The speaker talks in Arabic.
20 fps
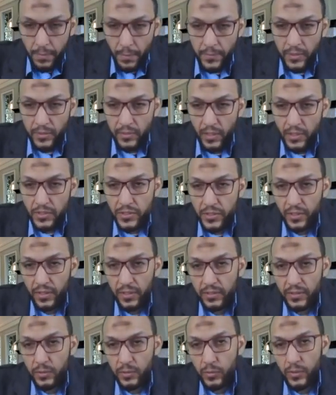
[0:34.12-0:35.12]
ما بنقدرش
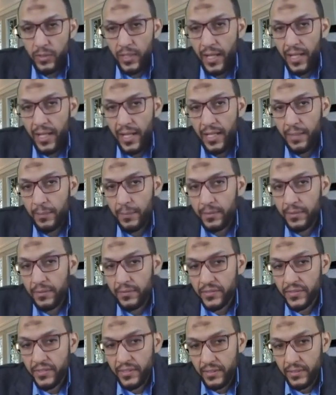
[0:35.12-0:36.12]
نغطي كل حاجه
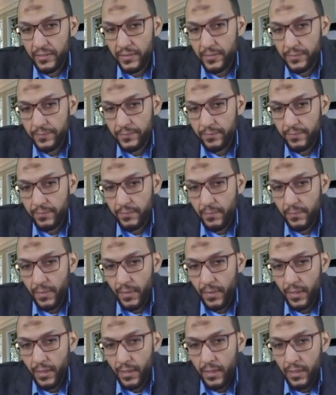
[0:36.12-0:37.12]
بالتفصيل
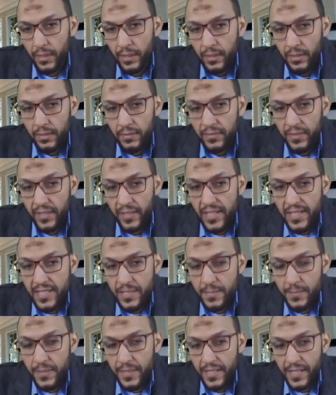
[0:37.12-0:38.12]

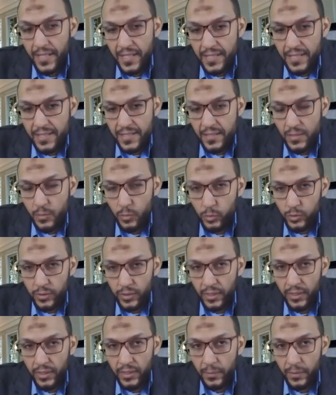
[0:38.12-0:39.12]
فلازم الناس
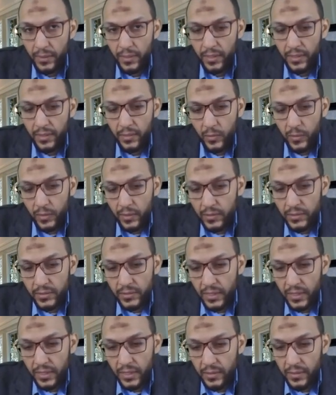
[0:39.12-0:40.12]
توصل عند مرحله انه
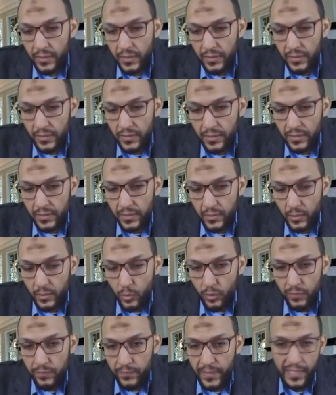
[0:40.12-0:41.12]
خلاص يعني ان
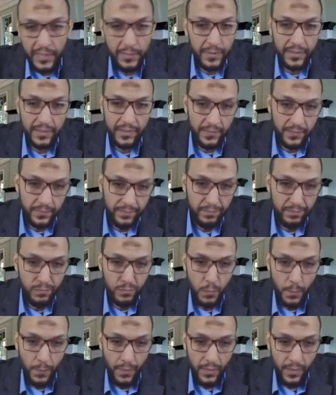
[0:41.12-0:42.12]
الكره في ملعبك
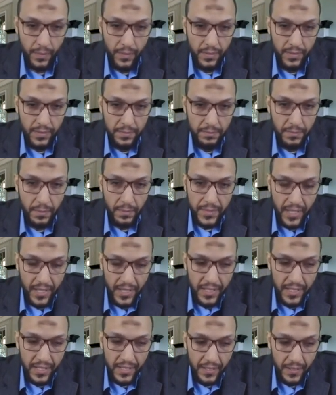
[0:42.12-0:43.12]

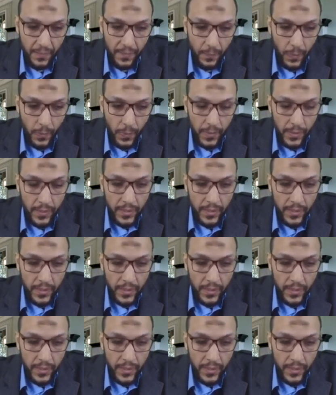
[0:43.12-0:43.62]
مبدئيا يعني